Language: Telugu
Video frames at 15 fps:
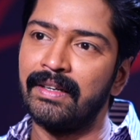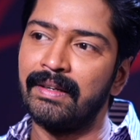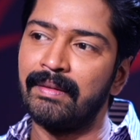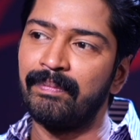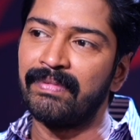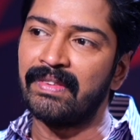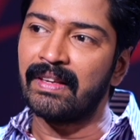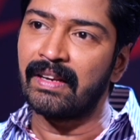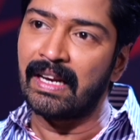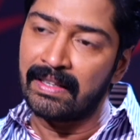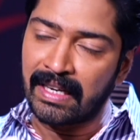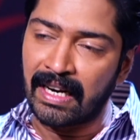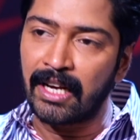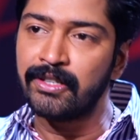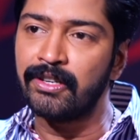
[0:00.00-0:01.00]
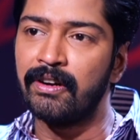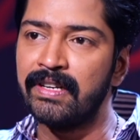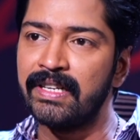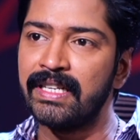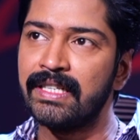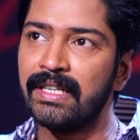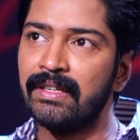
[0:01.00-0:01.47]
అంటే దాన్ని ఎలా
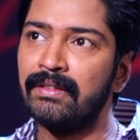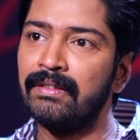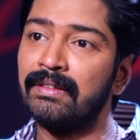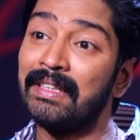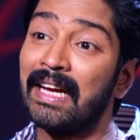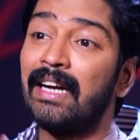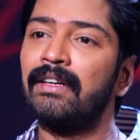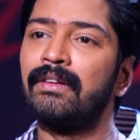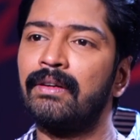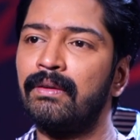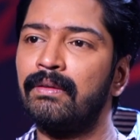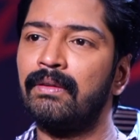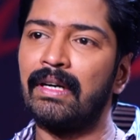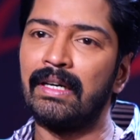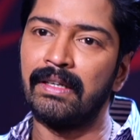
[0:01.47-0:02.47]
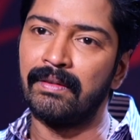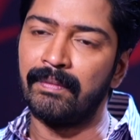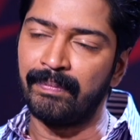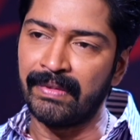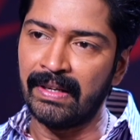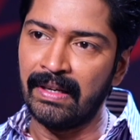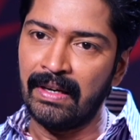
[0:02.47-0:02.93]
సాల్వ్ చేశాడు దాంట్లో అంటే
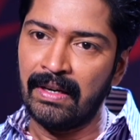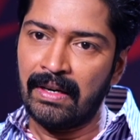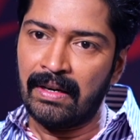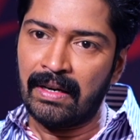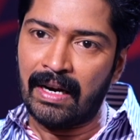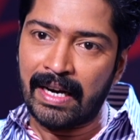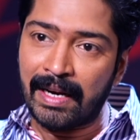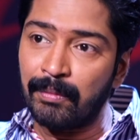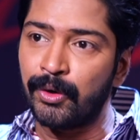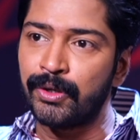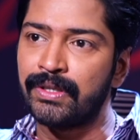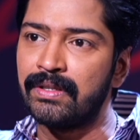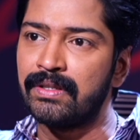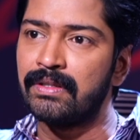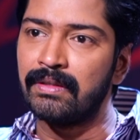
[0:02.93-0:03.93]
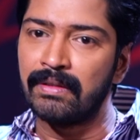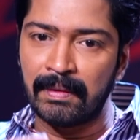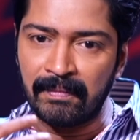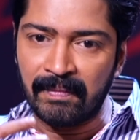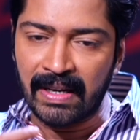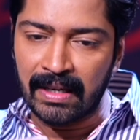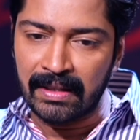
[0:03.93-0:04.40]
ఆ ఎమోషన్స్
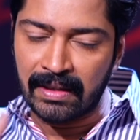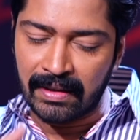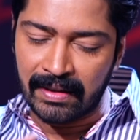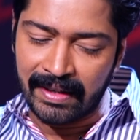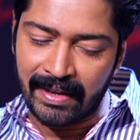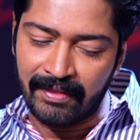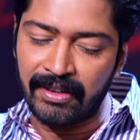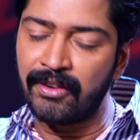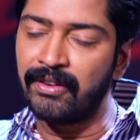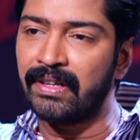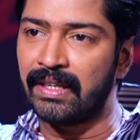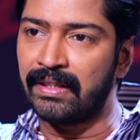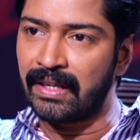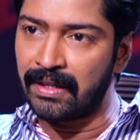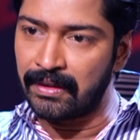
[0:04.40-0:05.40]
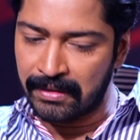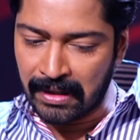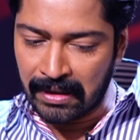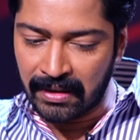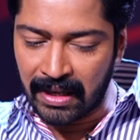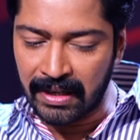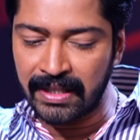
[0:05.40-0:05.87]
అంత ఎవరెవరికి తను
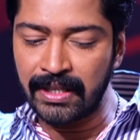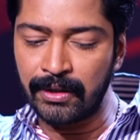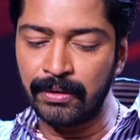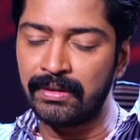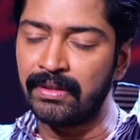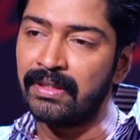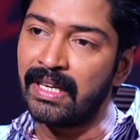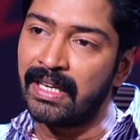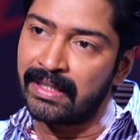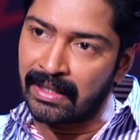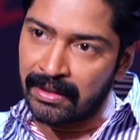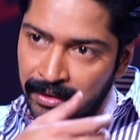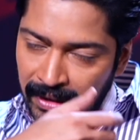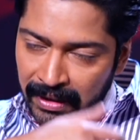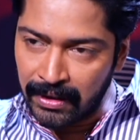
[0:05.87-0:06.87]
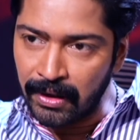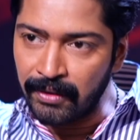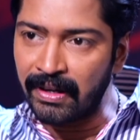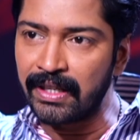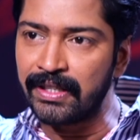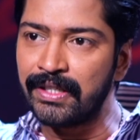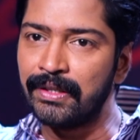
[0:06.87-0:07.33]
తనకు జరుగుతుందా తను ఇంట్లో
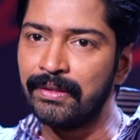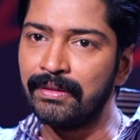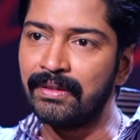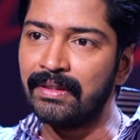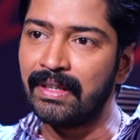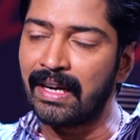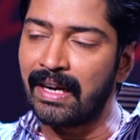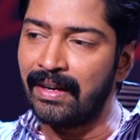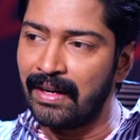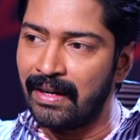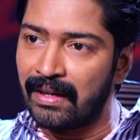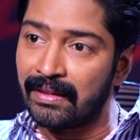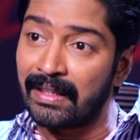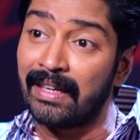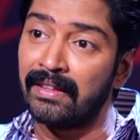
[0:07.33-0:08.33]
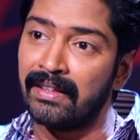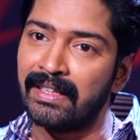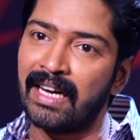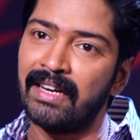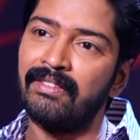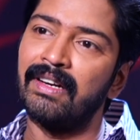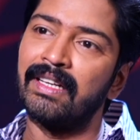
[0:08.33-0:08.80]
వాళ్ళకి జరుగుతుందా దాని
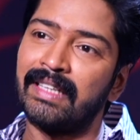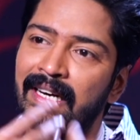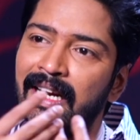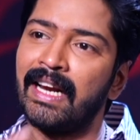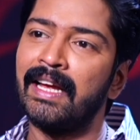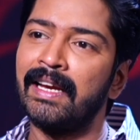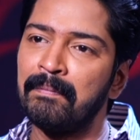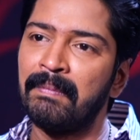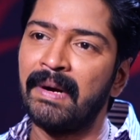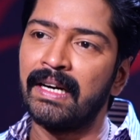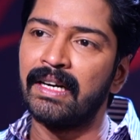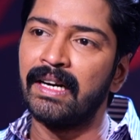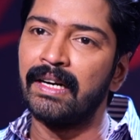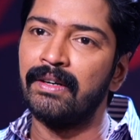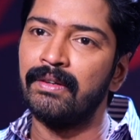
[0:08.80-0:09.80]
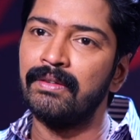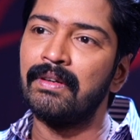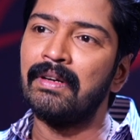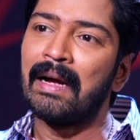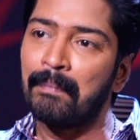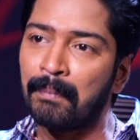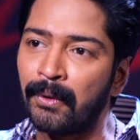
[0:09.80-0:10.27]
దానివల్ల తను ఎలా ఇంపాక్ట్ అయ్యాడు
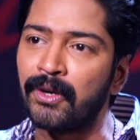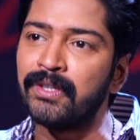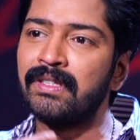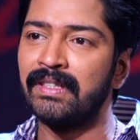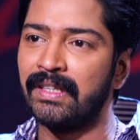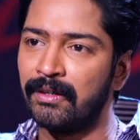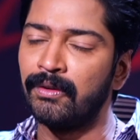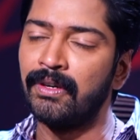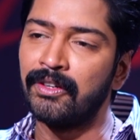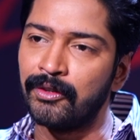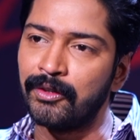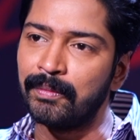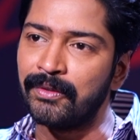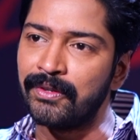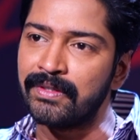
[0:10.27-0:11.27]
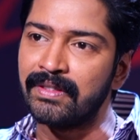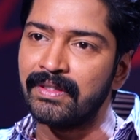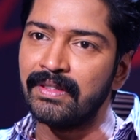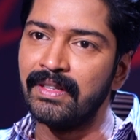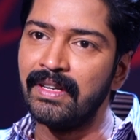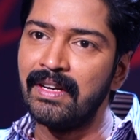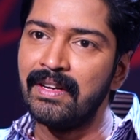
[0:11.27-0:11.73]
అప్పుడు వస్తుందండి ఉగ్ర రూపం
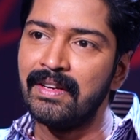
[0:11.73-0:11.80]
వస్తుంది